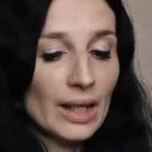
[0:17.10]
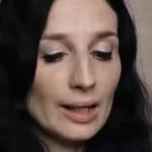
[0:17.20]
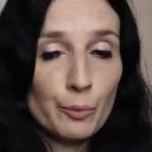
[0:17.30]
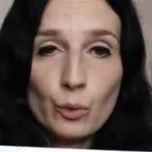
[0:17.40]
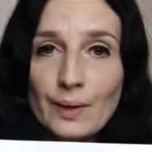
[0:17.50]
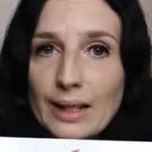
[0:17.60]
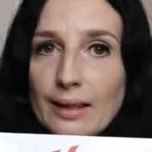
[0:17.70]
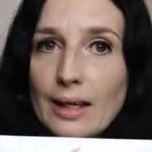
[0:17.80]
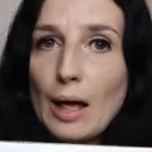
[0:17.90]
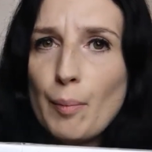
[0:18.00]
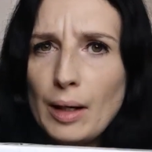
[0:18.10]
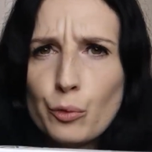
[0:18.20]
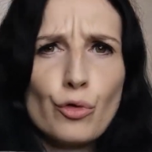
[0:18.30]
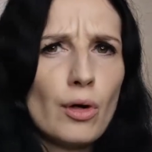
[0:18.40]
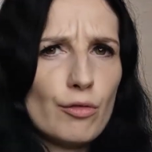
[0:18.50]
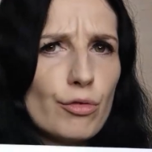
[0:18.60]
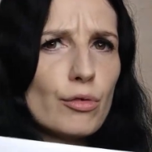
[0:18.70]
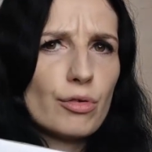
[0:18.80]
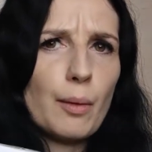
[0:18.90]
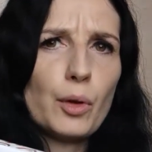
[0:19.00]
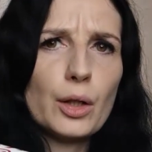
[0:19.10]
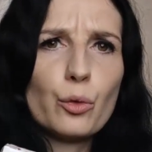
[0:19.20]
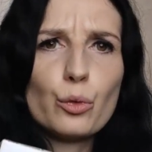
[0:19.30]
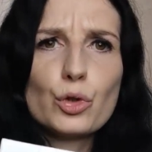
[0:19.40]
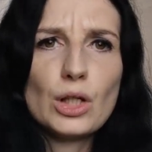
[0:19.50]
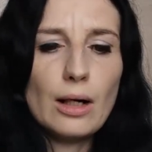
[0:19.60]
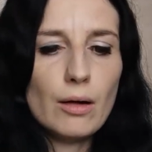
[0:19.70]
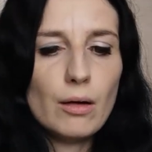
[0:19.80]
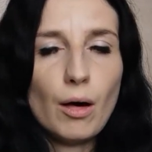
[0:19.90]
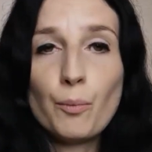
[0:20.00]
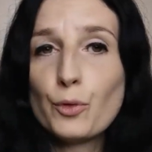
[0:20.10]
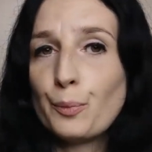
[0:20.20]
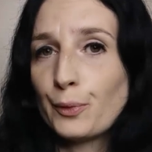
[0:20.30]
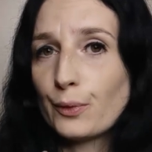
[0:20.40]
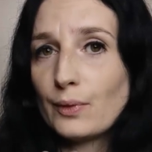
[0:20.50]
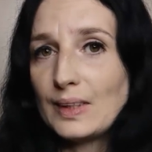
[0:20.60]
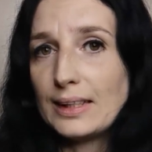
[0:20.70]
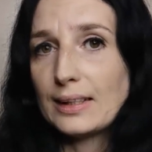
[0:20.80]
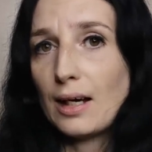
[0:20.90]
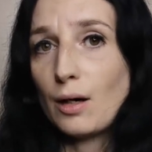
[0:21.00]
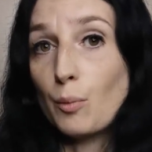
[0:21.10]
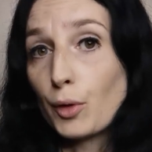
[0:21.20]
qui m'ont contacté il n'y a pas longtemps avant vraiment les grosses chaleurs en me demandant si ça